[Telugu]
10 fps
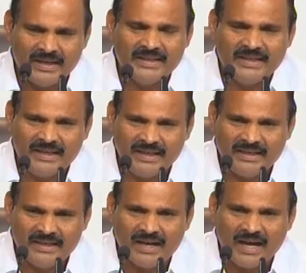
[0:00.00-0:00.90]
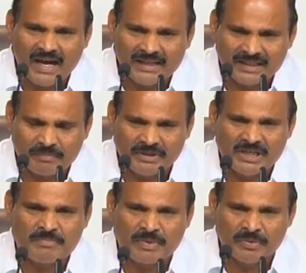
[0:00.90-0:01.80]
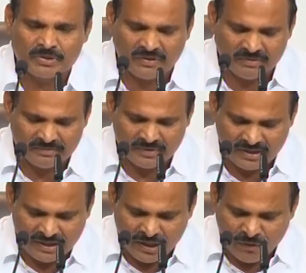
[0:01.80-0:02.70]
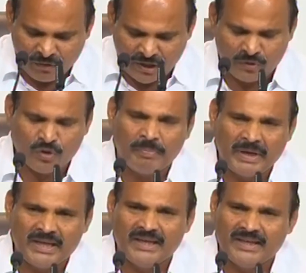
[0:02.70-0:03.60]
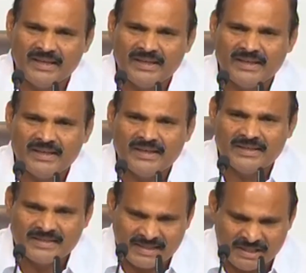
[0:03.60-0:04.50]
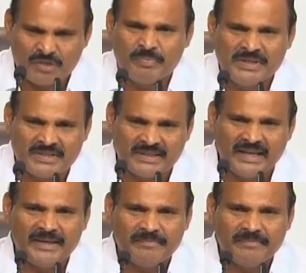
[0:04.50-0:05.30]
ఏది ఆంధ్రప్రదేశ్ ప్రభుత్వం ఒక రూపాయి సెస్సు పెంచితే